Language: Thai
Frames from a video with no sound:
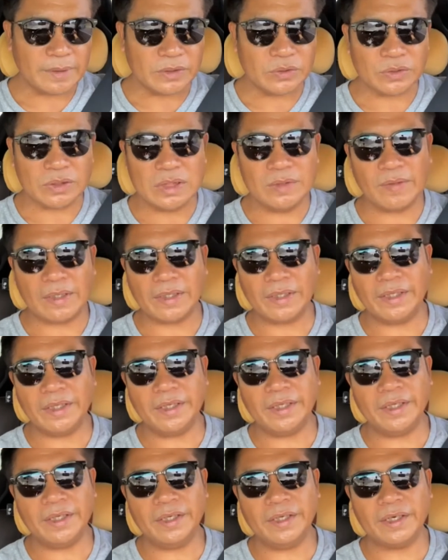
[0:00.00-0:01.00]
คัญที่สุดคือวัน
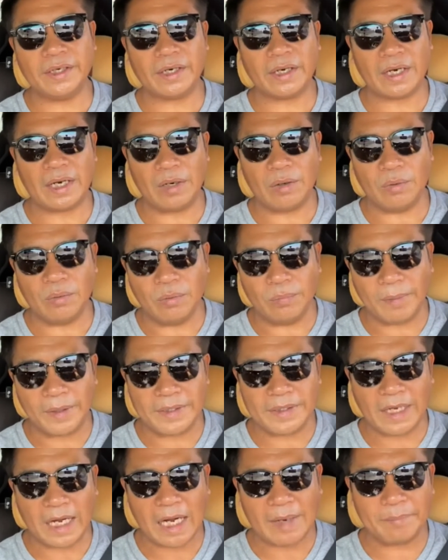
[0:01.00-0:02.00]
นี้เราพ
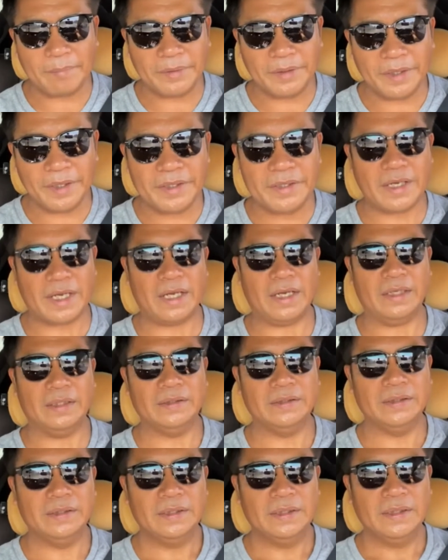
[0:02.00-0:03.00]
ยายามที่จะ
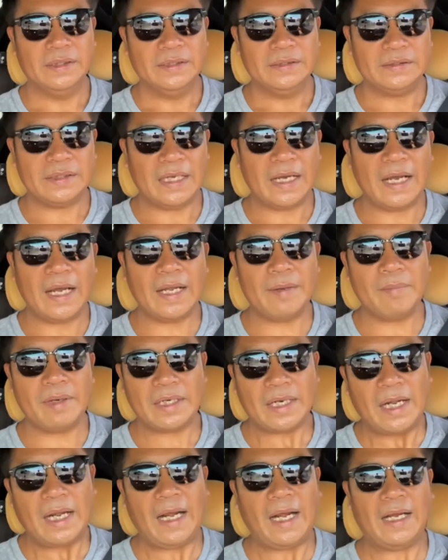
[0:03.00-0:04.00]
ใช้มา
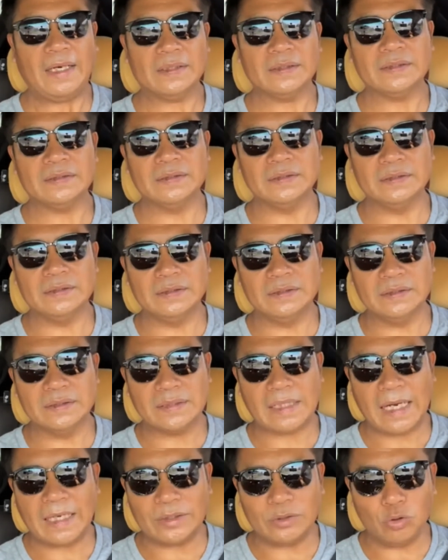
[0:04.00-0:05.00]
ตรฐานคือ
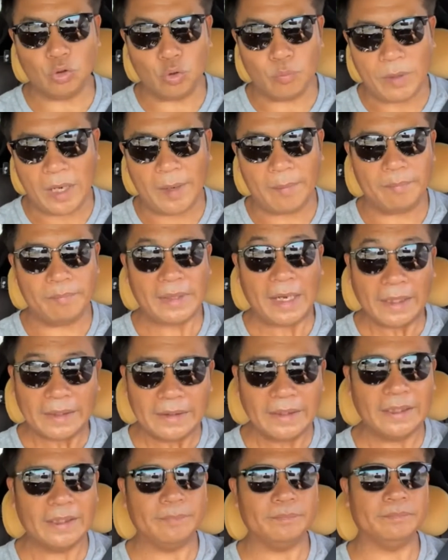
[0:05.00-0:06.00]
การอยู่แบบดั้ง
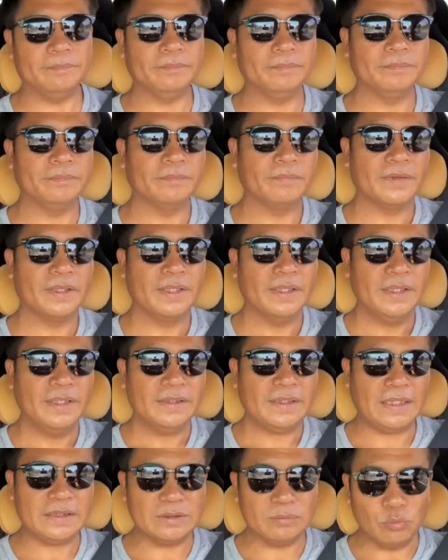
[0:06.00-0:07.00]
เดิม
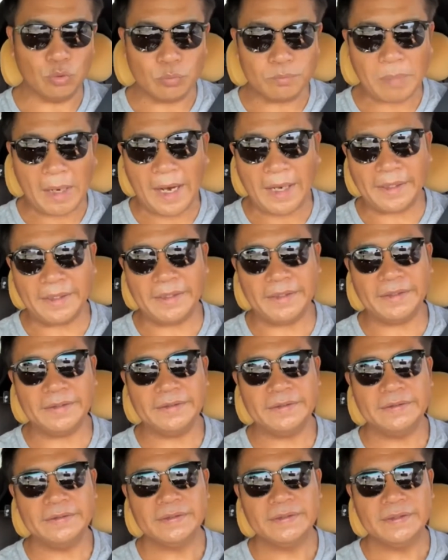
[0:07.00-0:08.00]
ใช้สมุนไพร
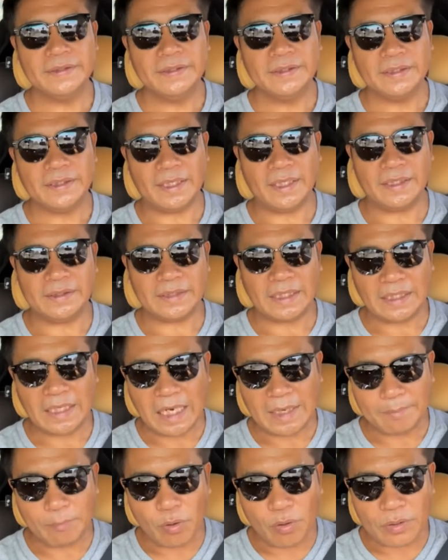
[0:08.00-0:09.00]
นะใช้
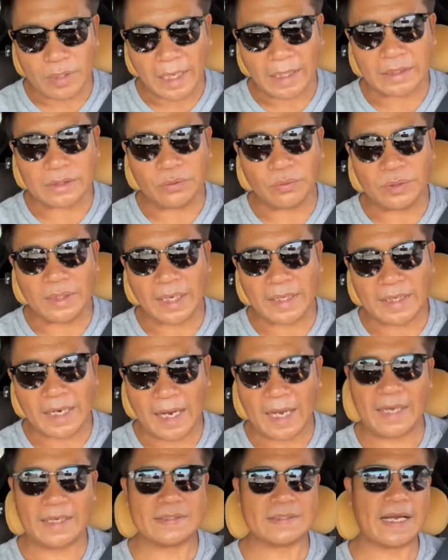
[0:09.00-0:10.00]
การป้องกันโดยการ
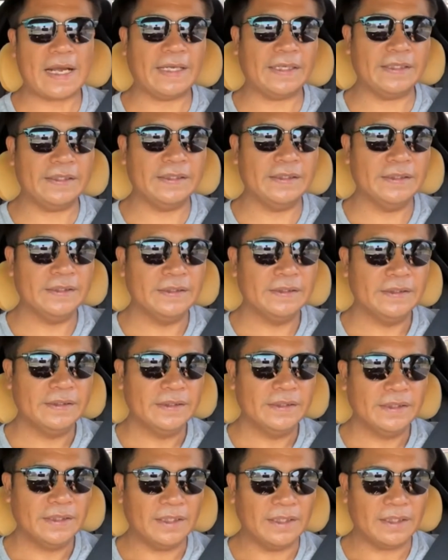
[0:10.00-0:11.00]
ห่างไกล
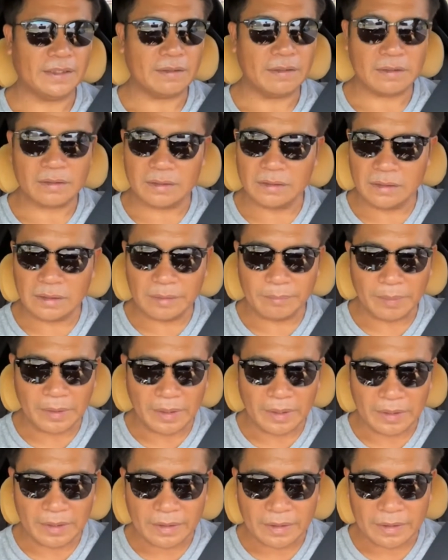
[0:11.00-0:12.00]
นะก็คือเป็น
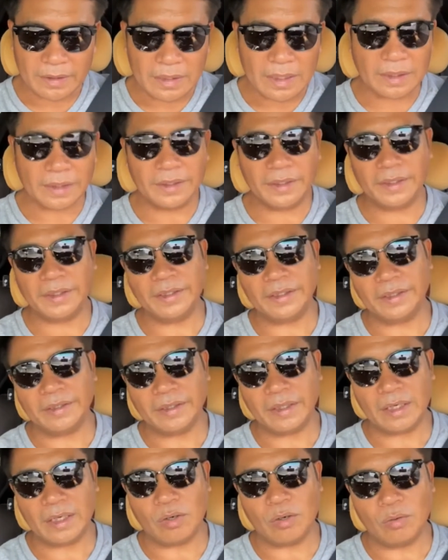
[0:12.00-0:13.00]
เรื่องที่
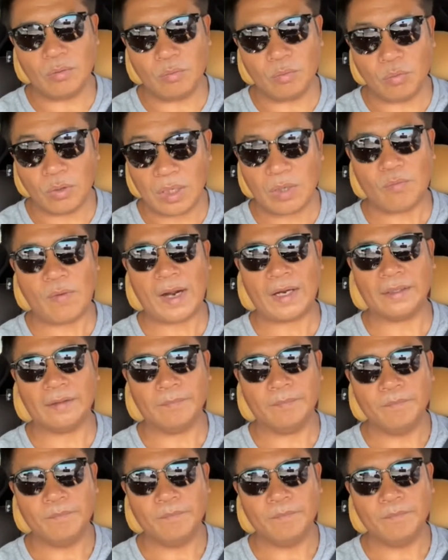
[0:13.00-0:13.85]
เราควรระวัง